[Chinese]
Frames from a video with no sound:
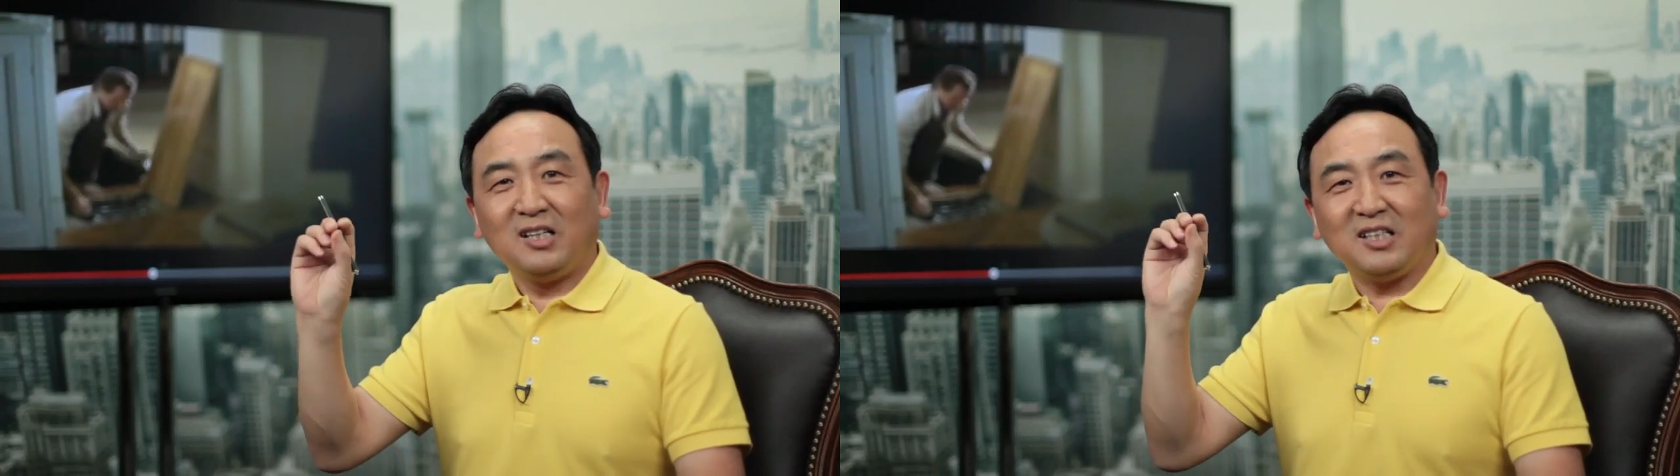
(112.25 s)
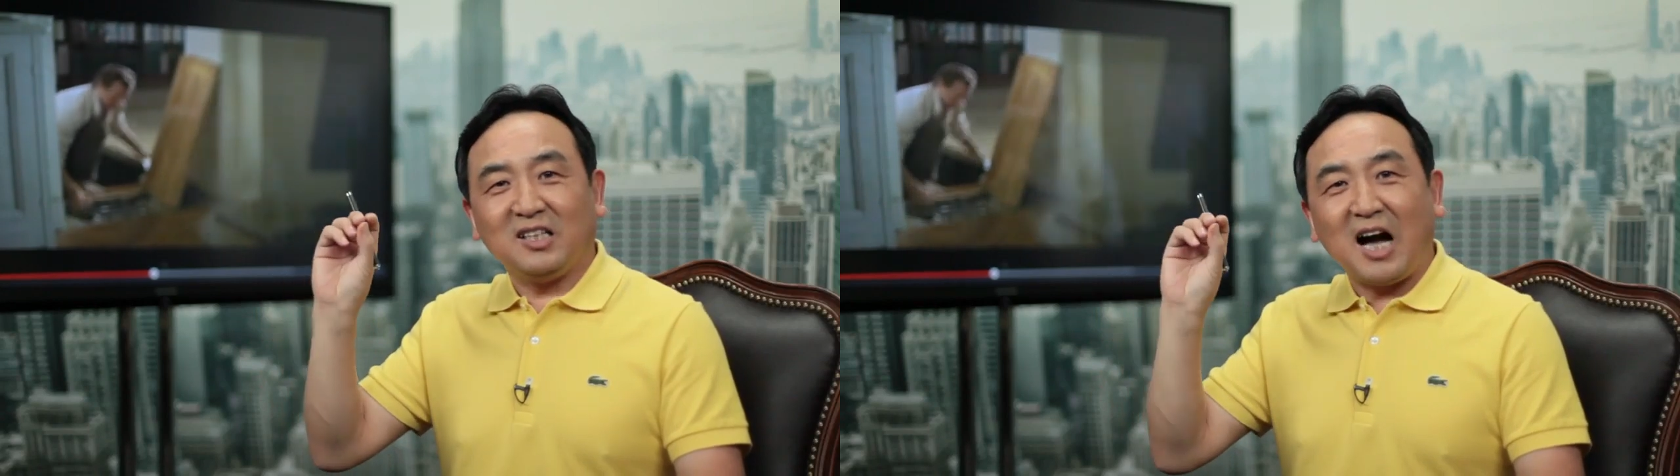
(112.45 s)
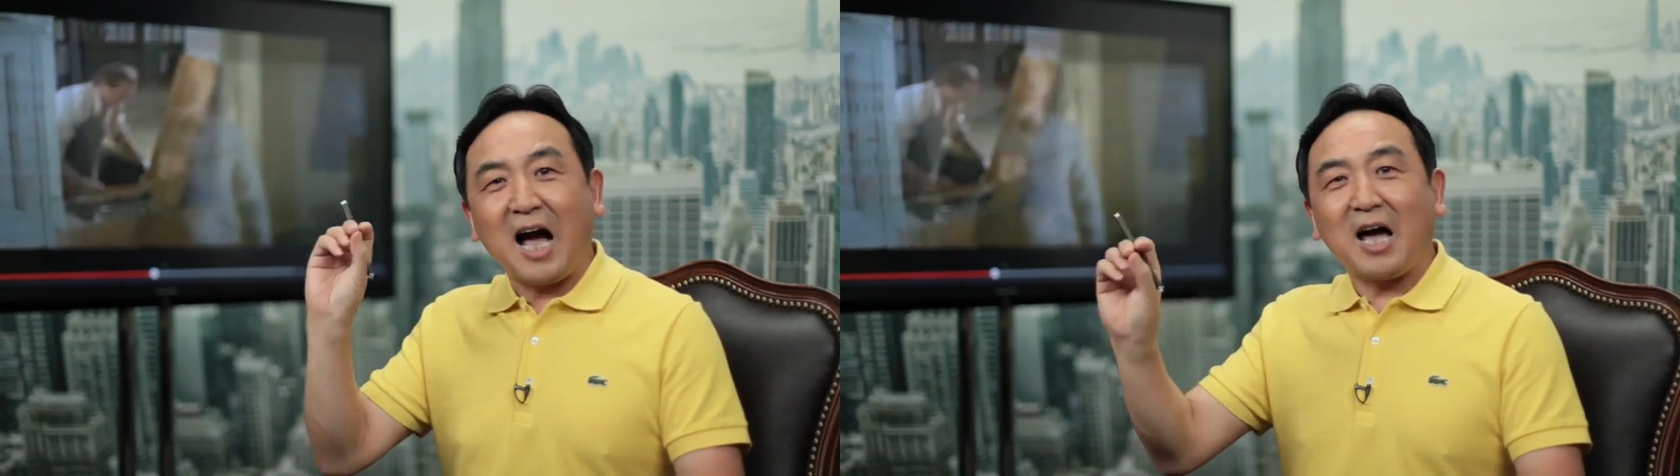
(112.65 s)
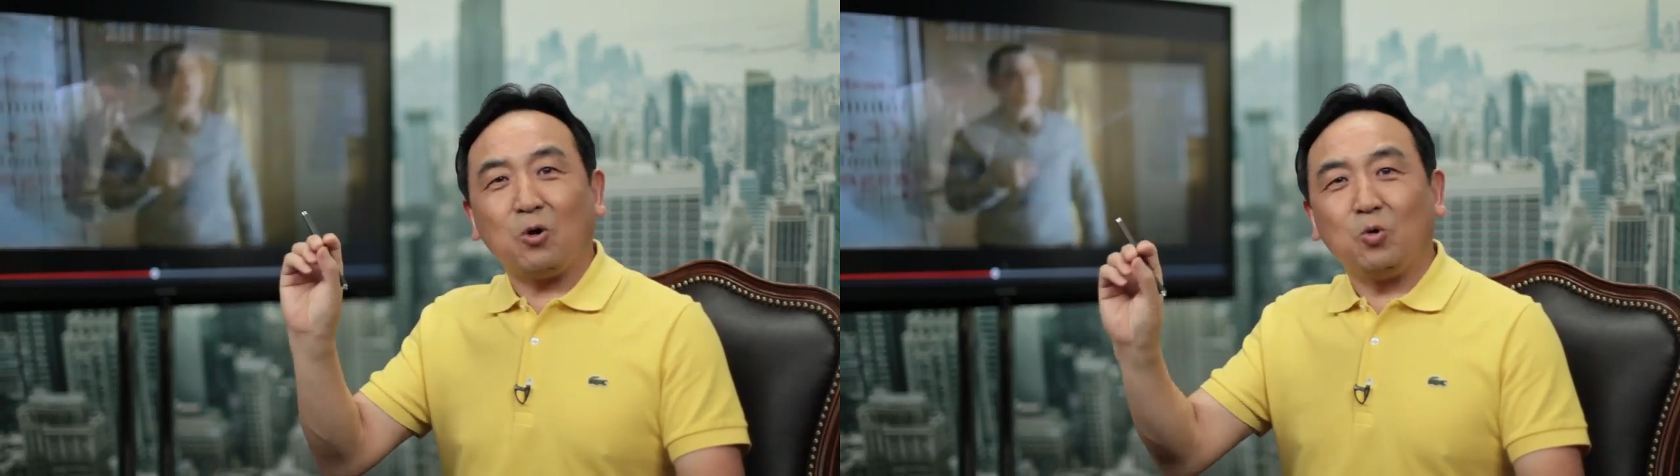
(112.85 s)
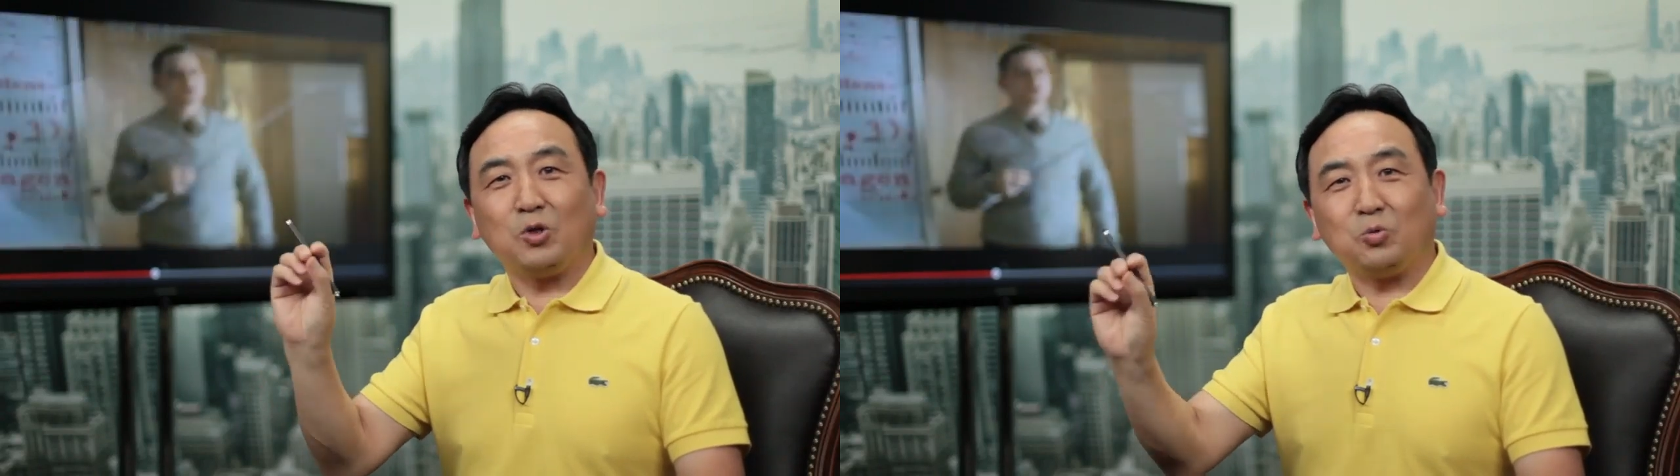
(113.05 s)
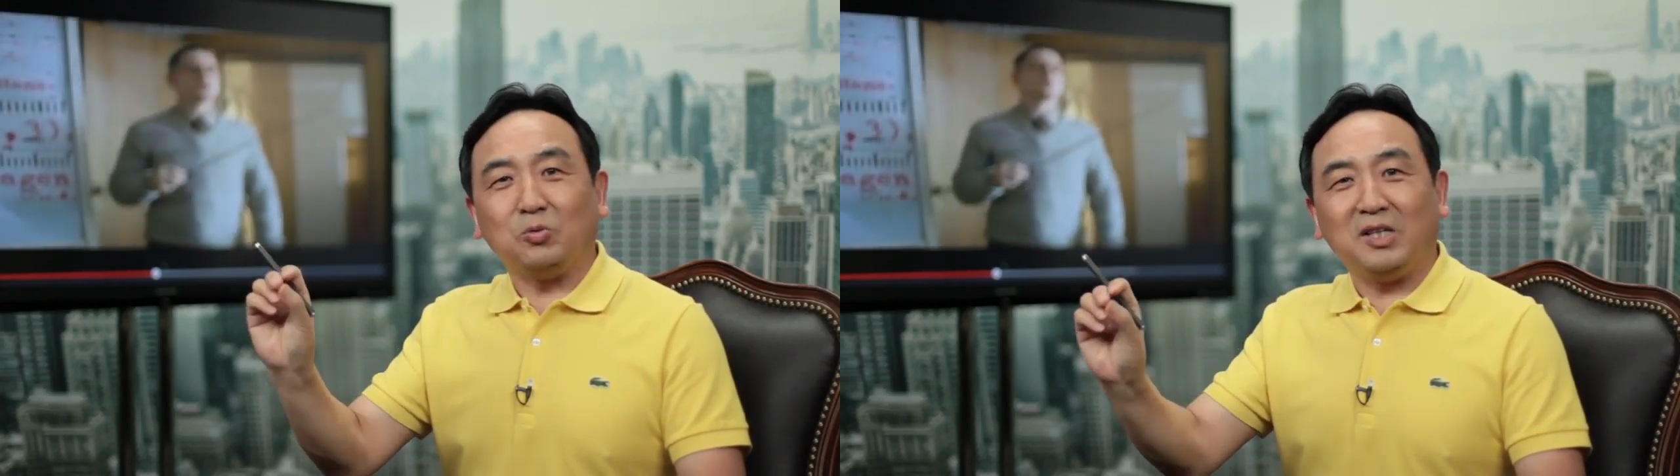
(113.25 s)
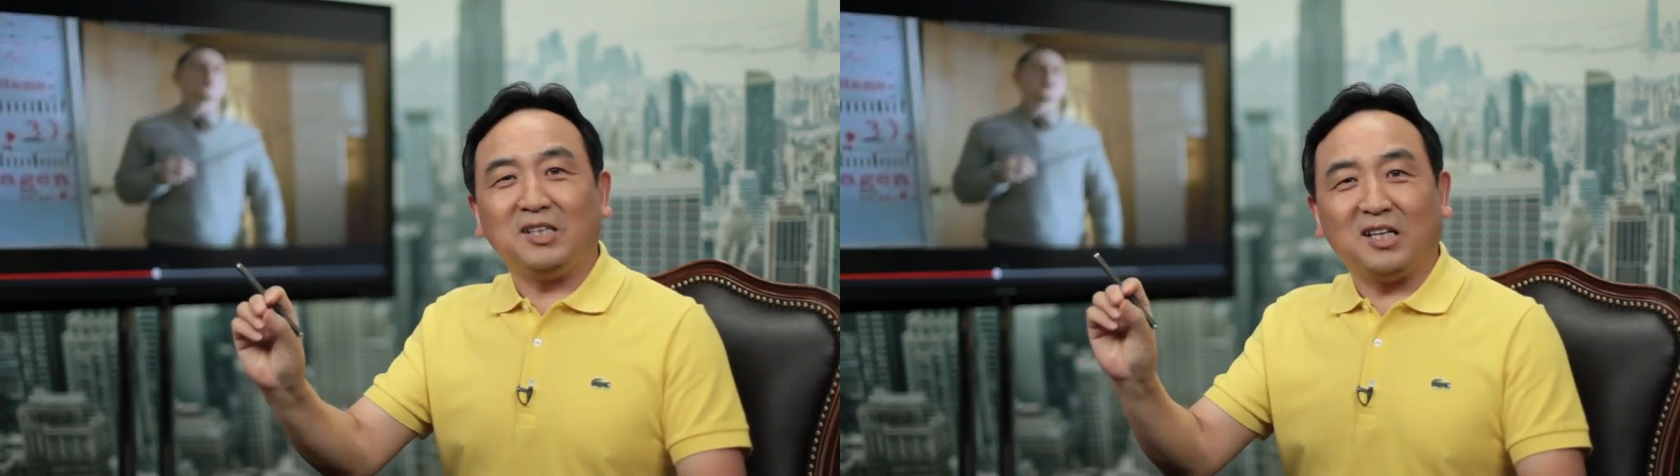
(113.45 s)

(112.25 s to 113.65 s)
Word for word: 这个爱国主义